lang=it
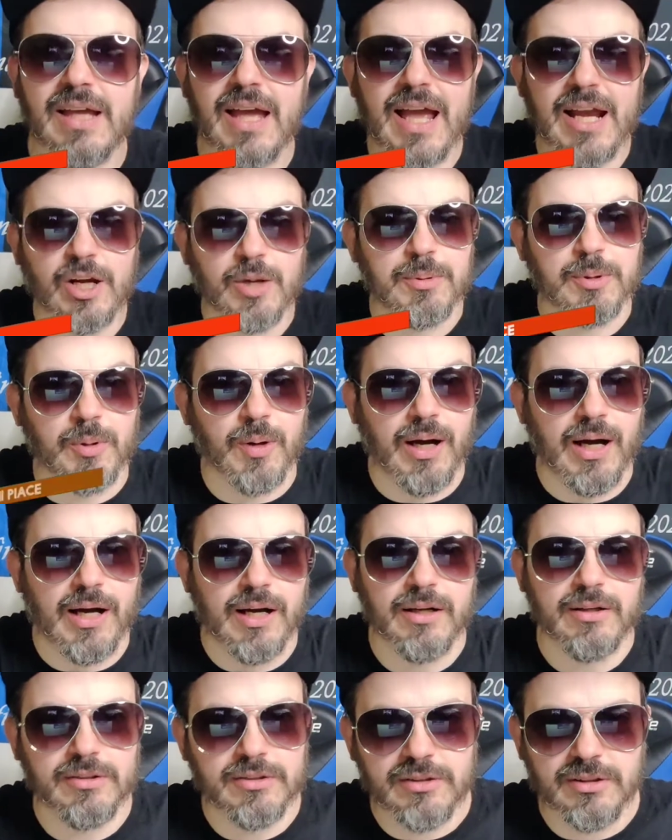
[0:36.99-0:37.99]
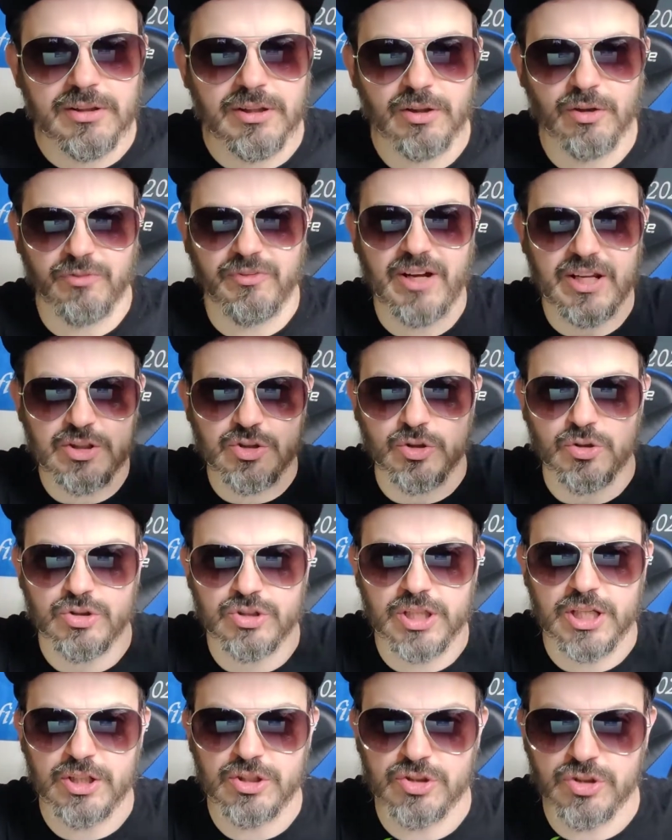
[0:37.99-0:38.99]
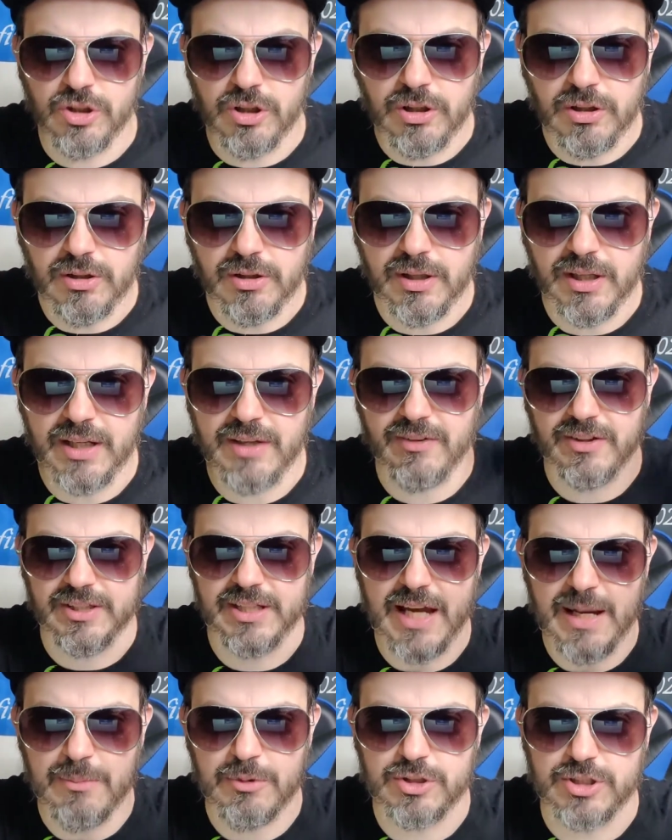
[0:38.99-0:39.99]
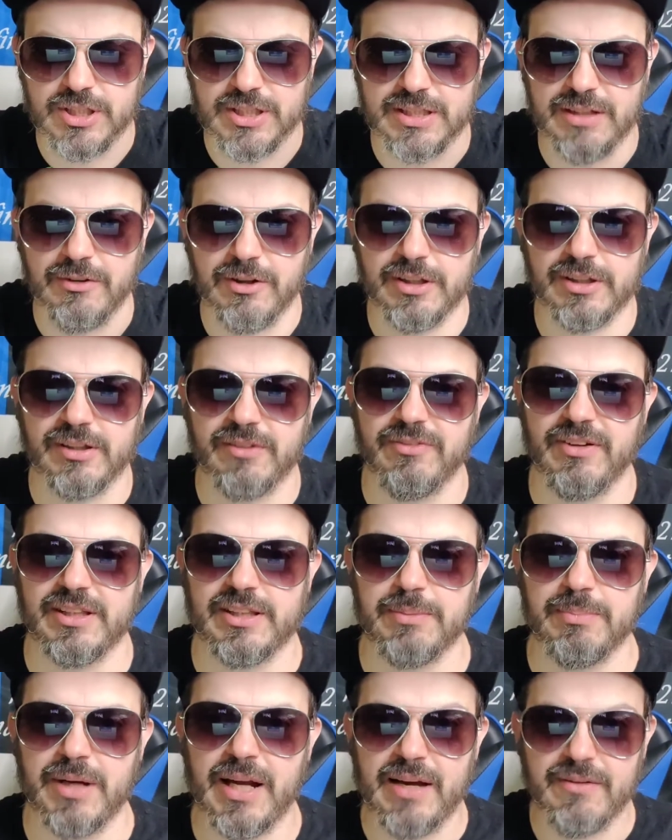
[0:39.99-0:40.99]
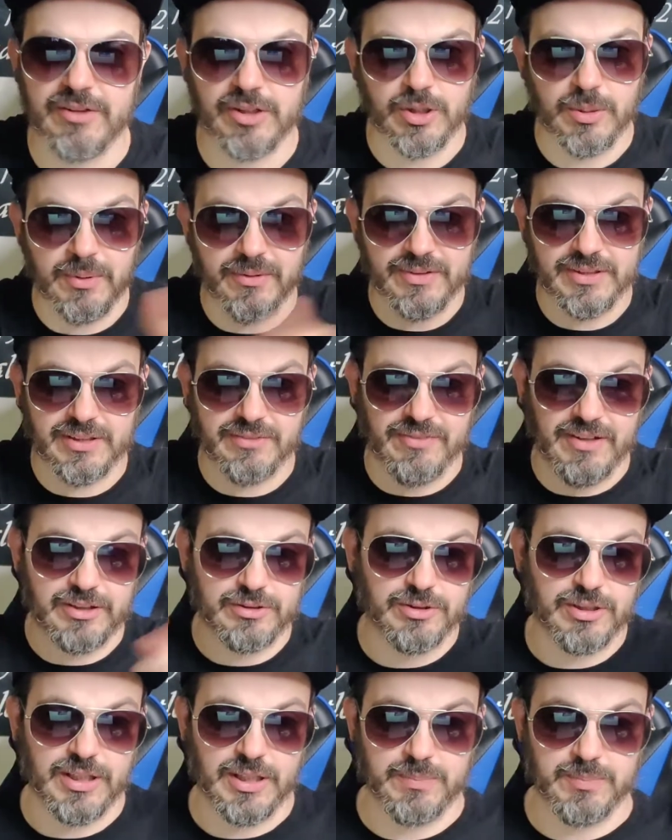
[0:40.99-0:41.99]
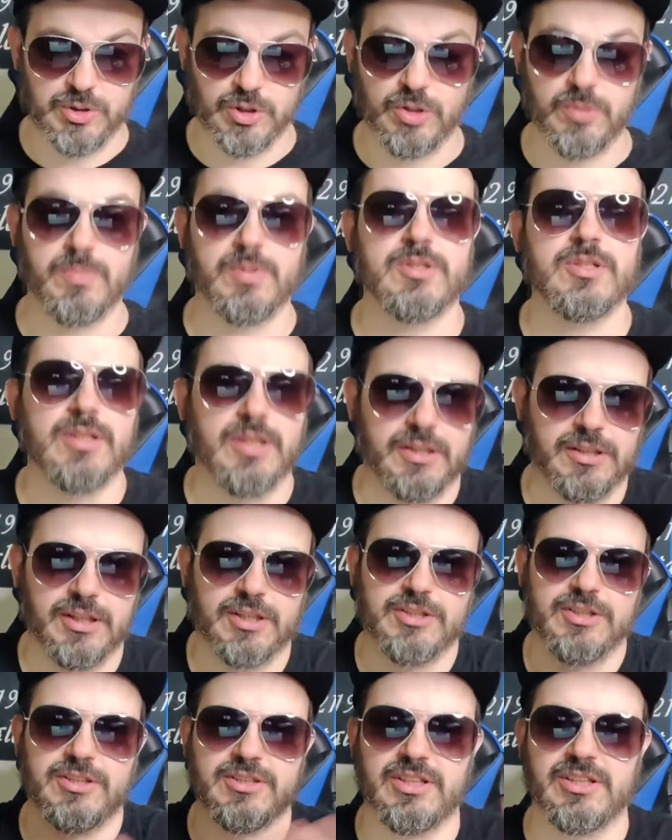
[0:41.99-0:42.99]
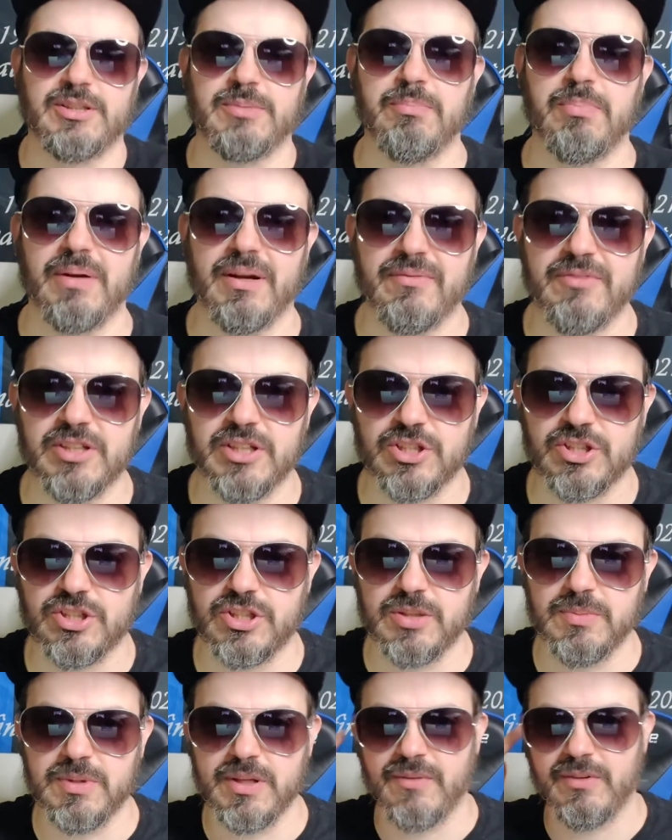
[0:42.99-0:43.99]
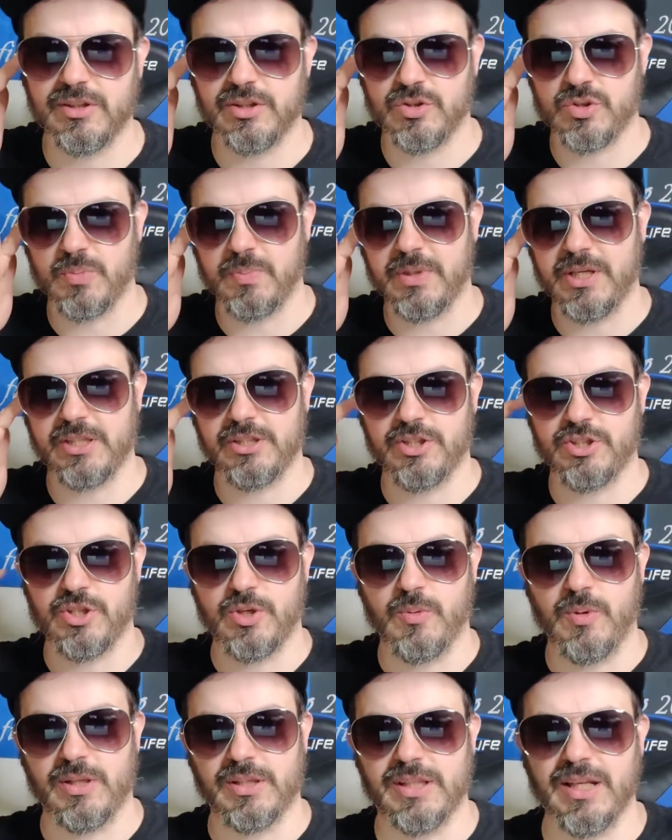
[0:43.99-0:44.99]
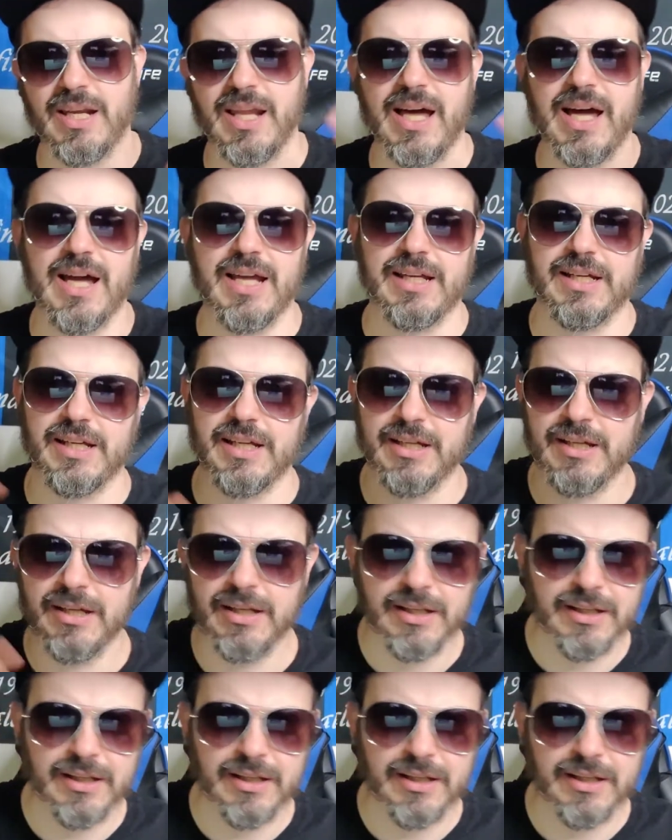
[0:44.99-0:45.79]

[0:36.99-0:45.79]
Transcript: eccomi qua, lo faccio lo stesso e vediamo se stavolta fate i bravi come avete fatto nell'episodio precedente, che siete stati bravissimi, avete superato i 50 like,